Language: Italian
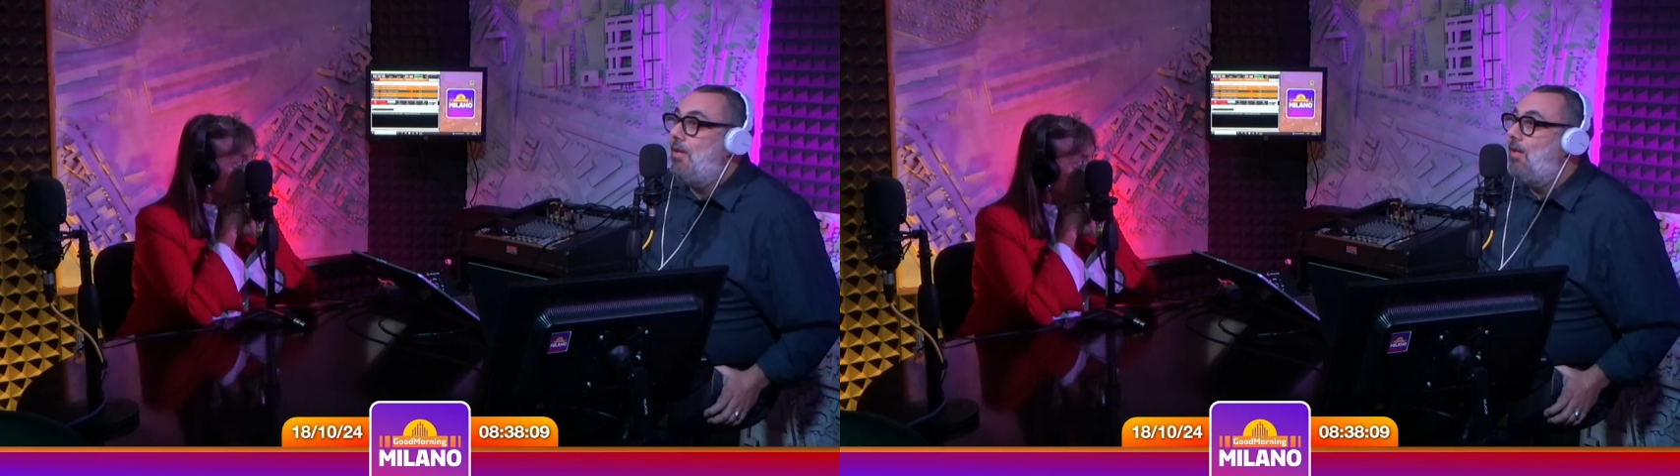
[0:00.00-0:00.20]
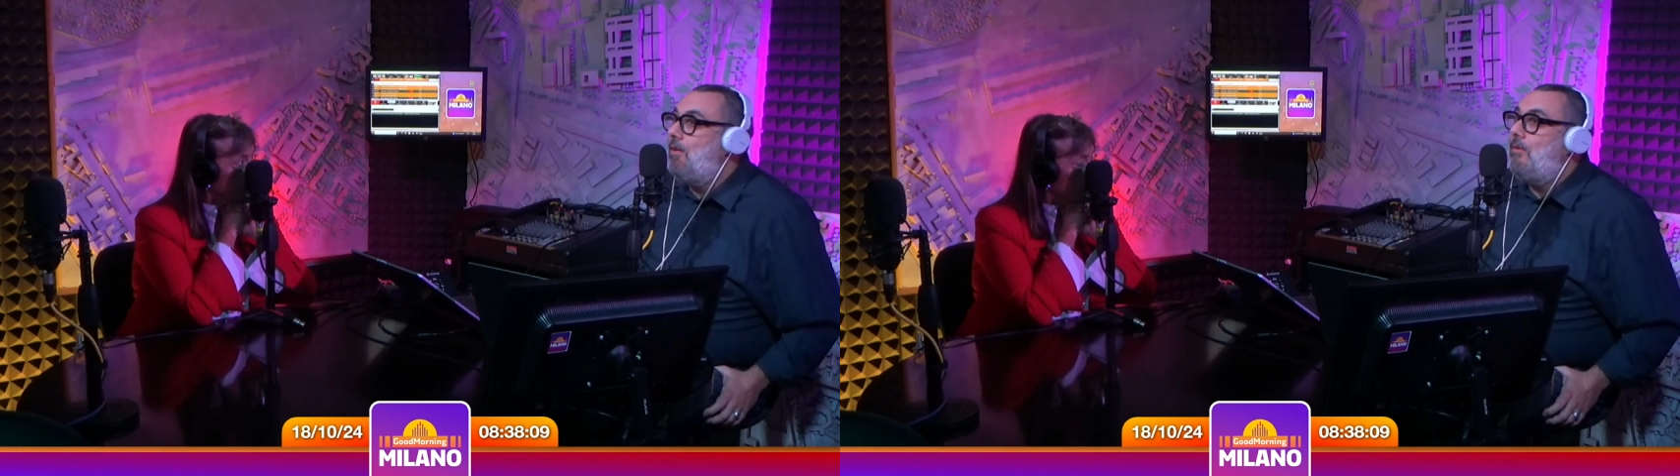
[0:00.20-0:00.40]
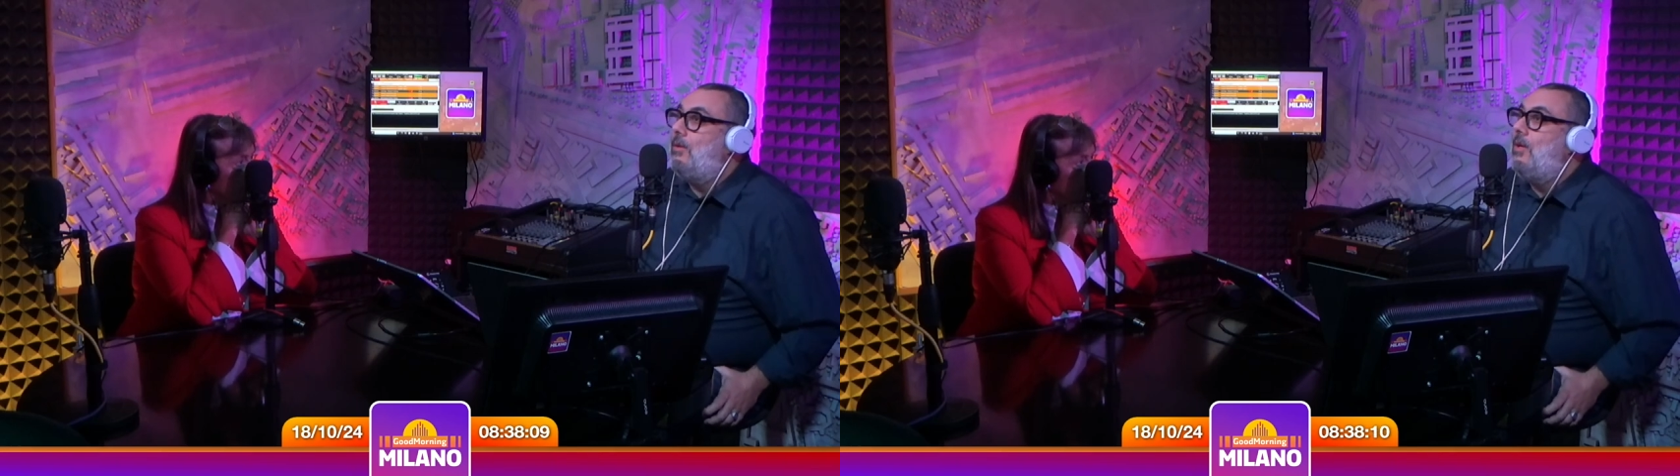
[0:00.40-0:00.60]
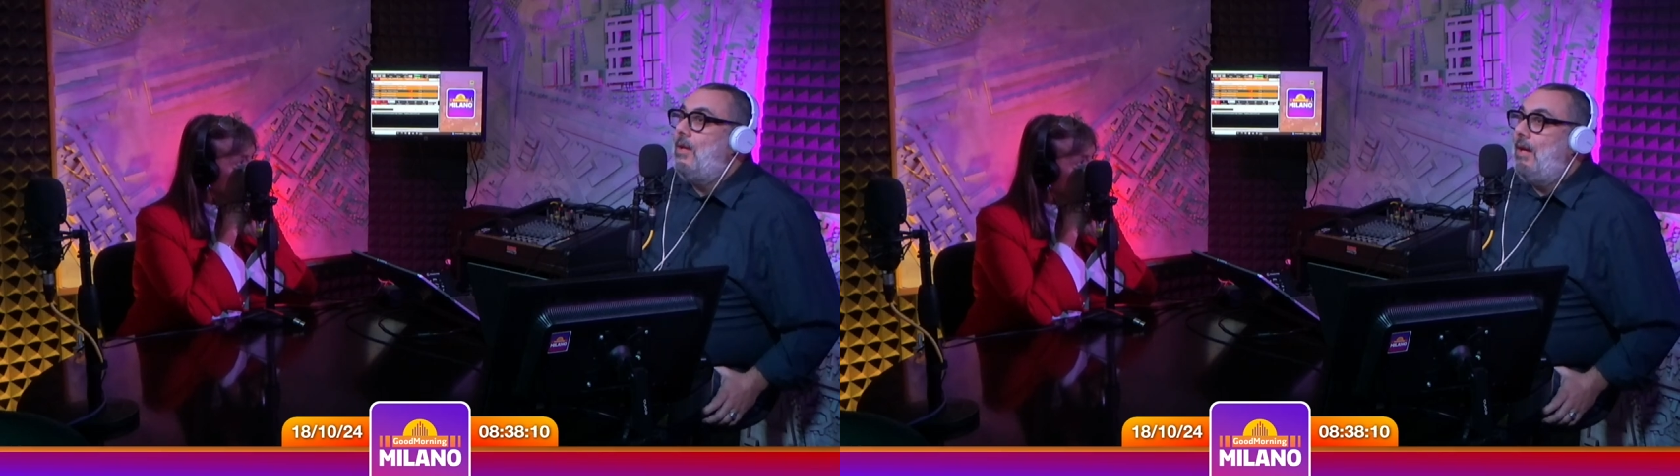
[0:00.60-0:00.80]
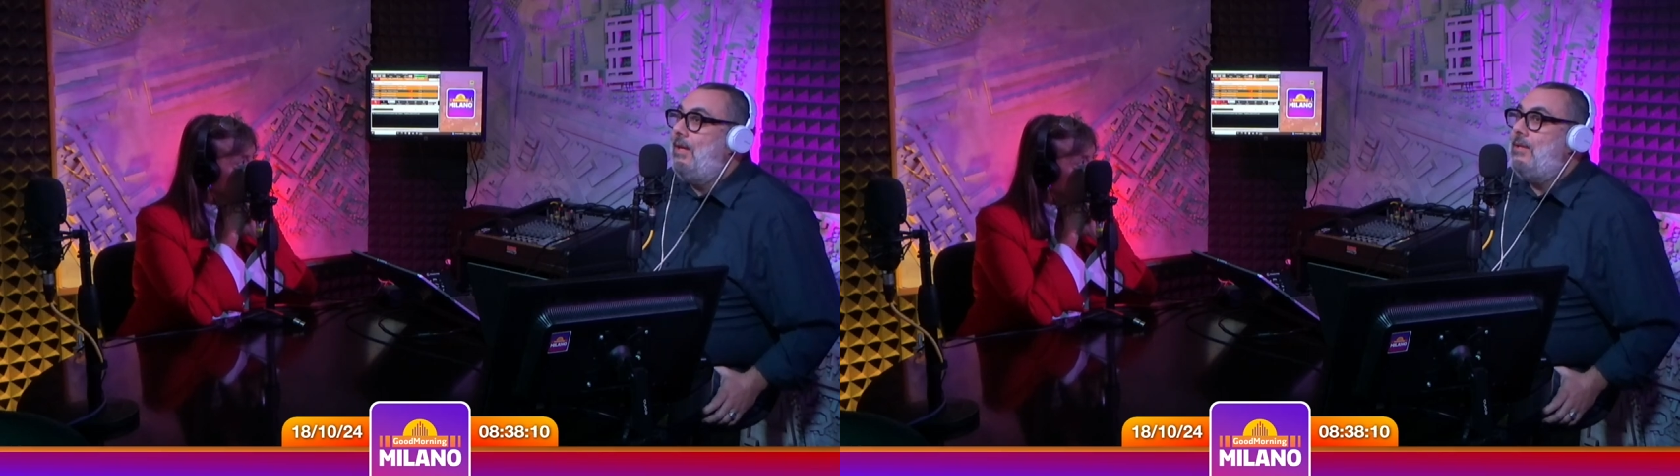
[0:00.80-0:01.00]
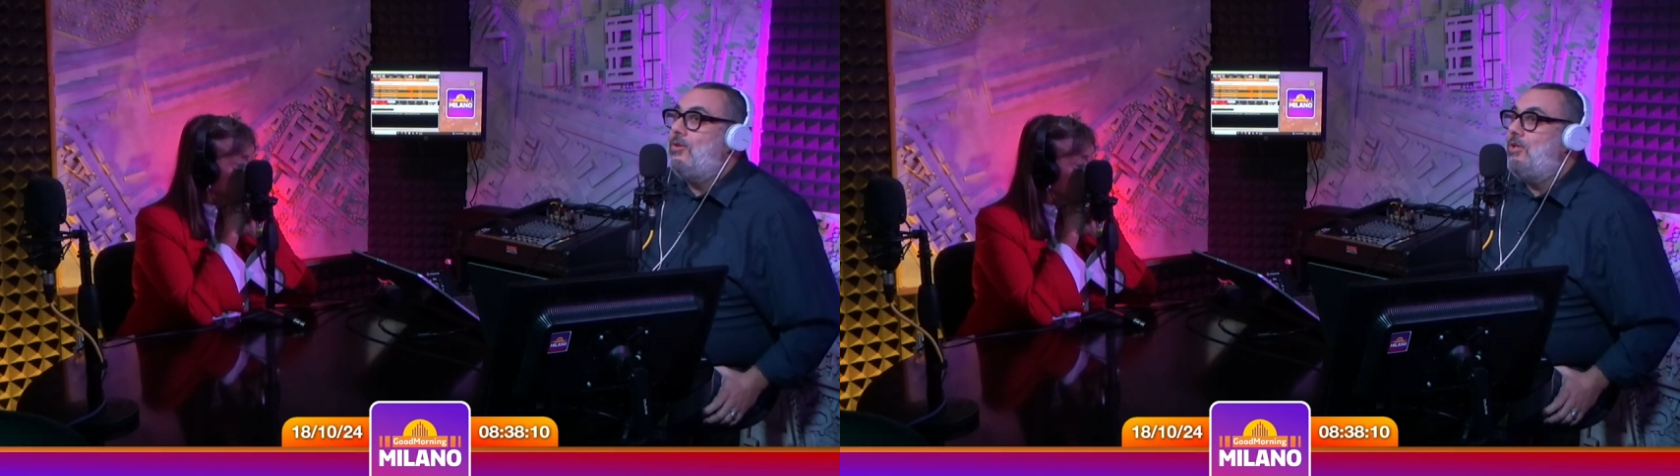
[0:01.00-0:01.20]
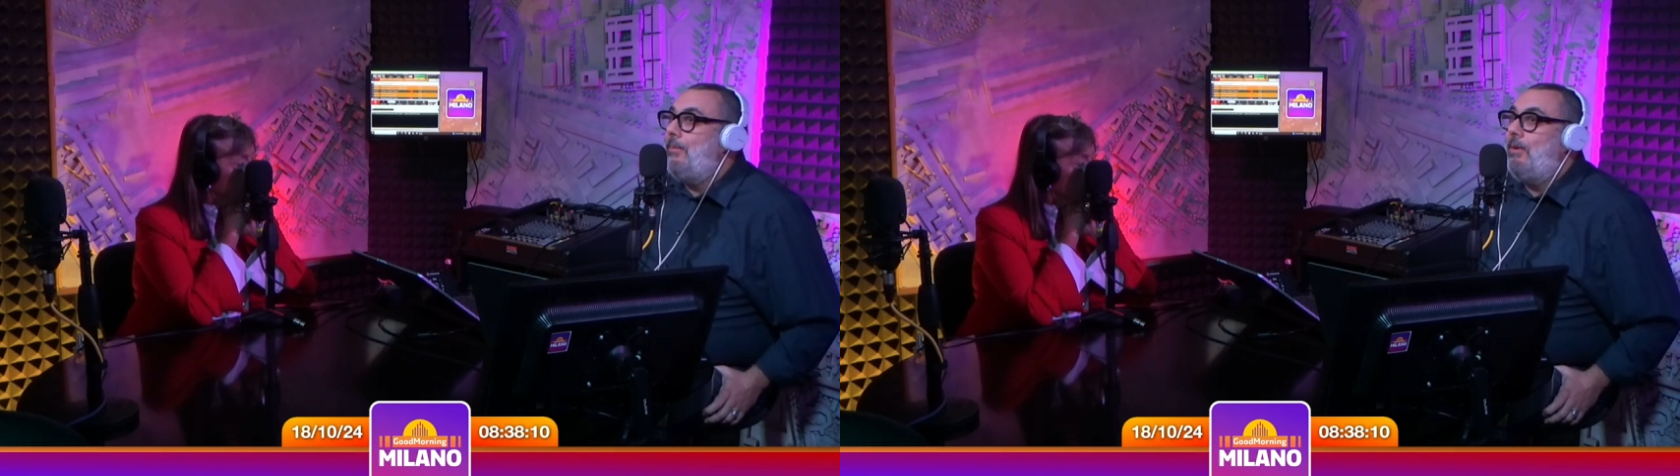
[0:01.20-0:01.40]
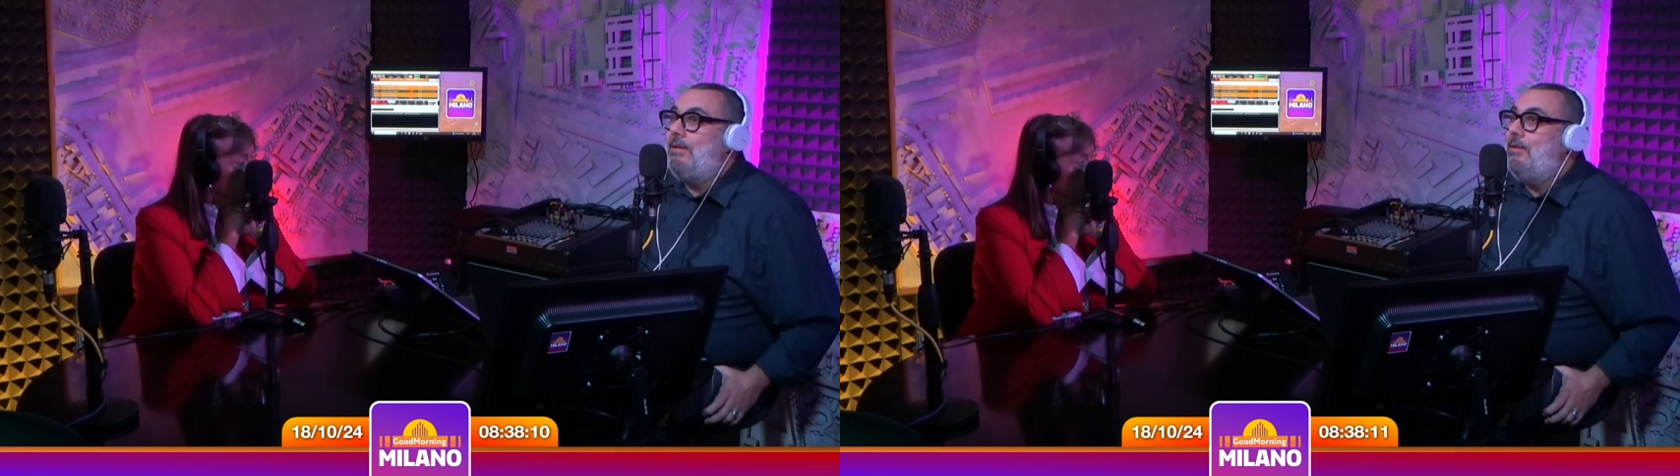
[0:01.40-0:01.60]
cioè, oh, adesso ci aprono una